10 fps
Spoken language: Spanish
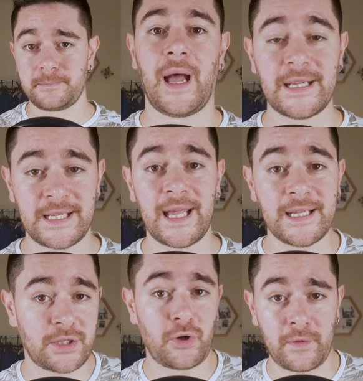así que
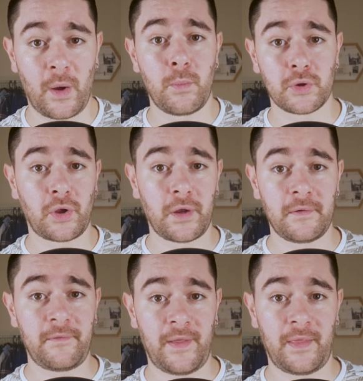esto nos da un voto de
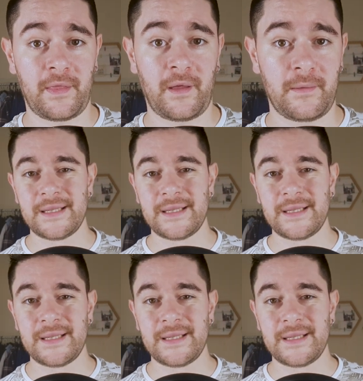confianza.